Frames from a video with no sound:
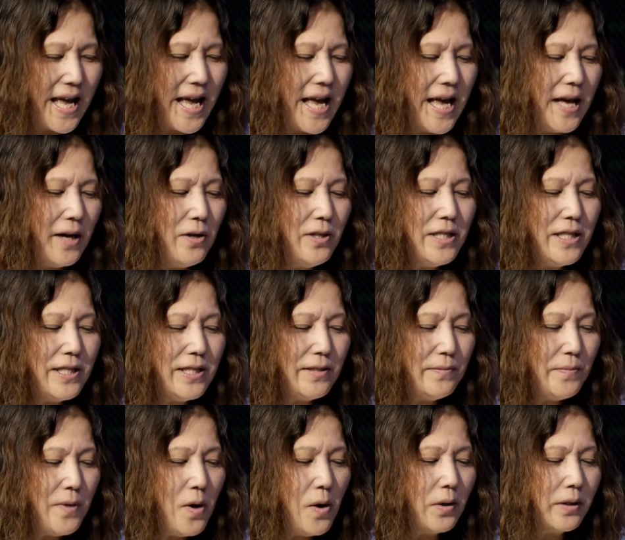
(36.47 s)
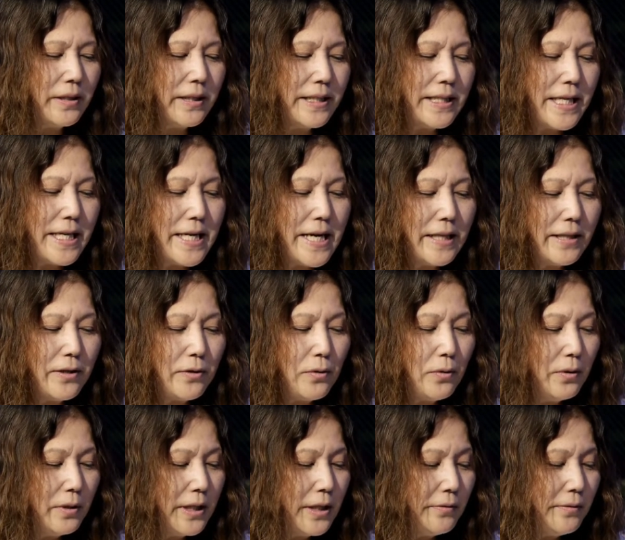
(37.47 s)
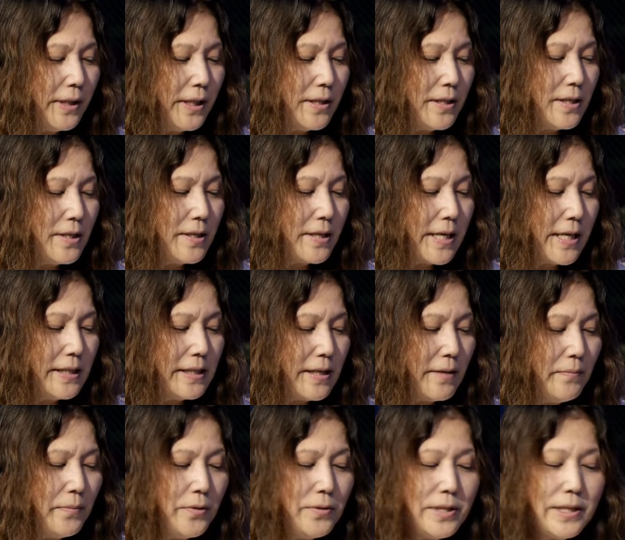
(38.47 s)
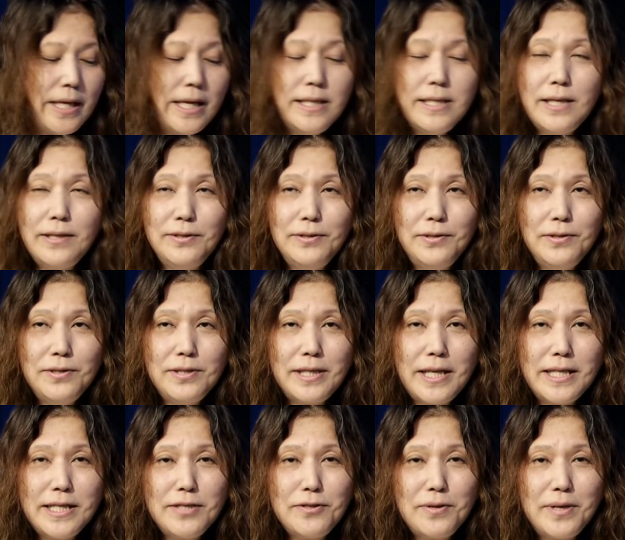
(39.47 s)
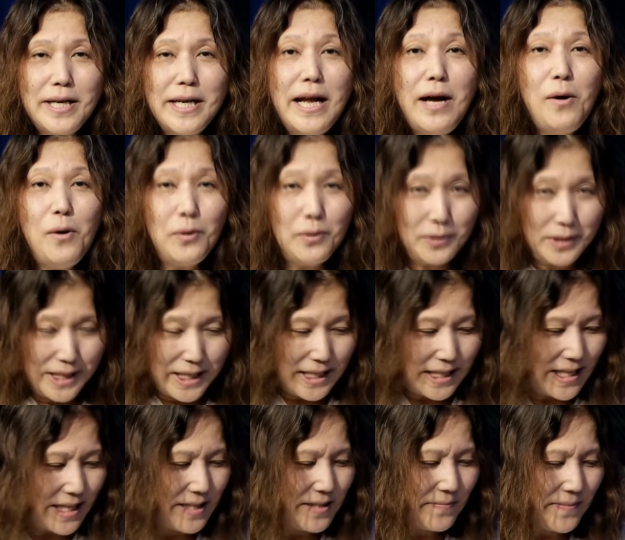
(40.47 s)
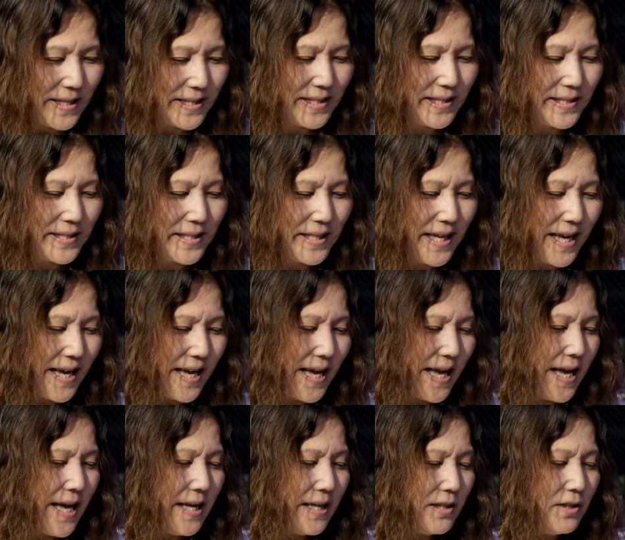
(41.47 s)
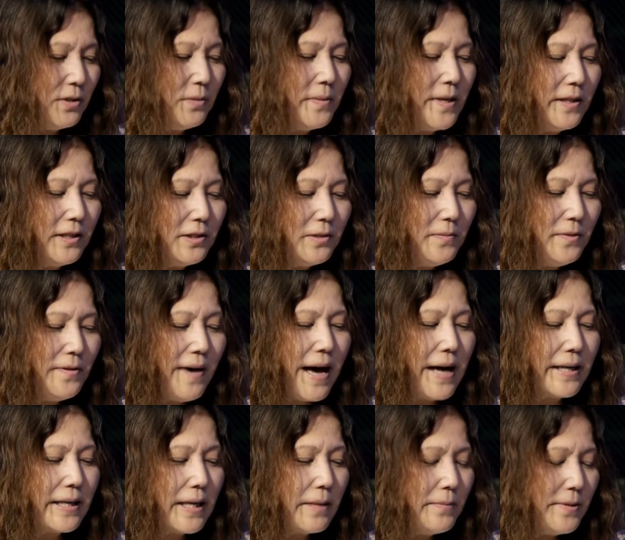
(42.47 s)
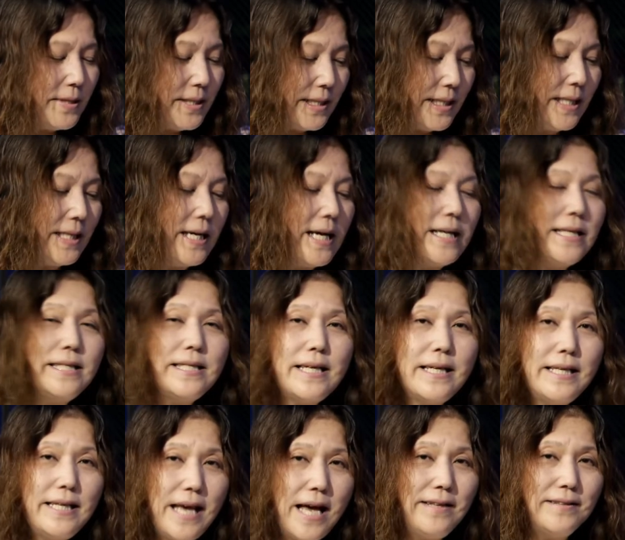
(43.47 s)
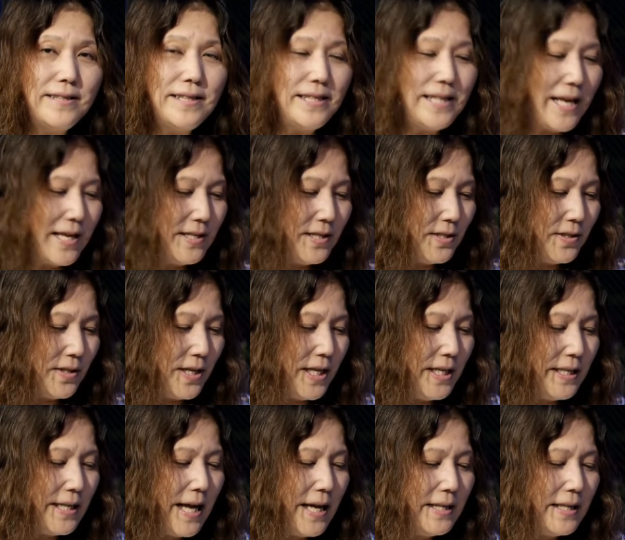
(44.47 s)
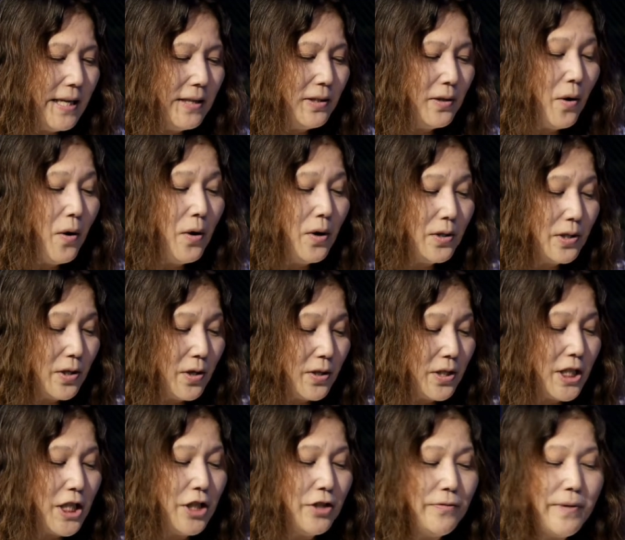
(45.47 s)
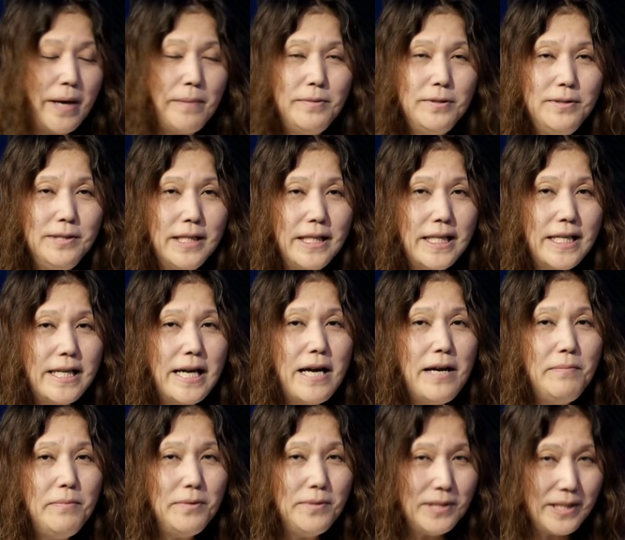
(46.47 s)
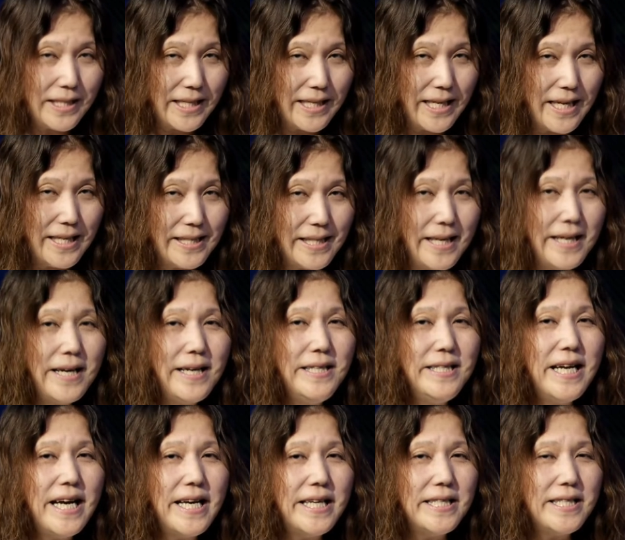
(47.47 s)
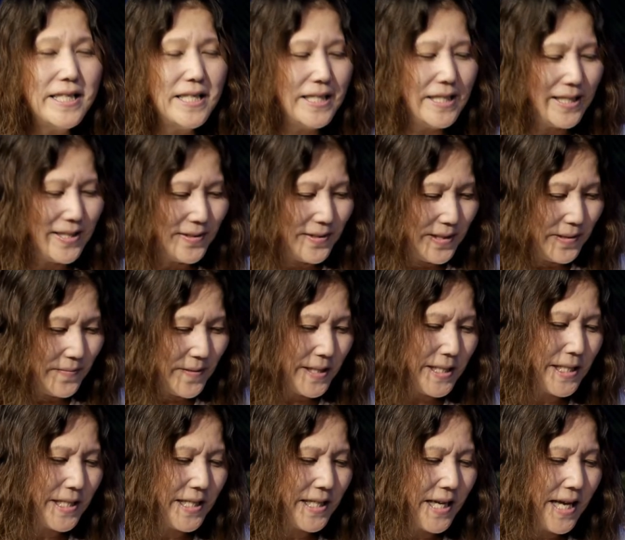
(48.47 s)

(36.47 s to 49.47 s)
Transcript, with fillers: 本日も新型コロナウイルス感染防止対策のスタジオからお送りいたします。この番組は株式会社キャン千住インターネット放送 C-Web ななかいブースから世界に配信しております。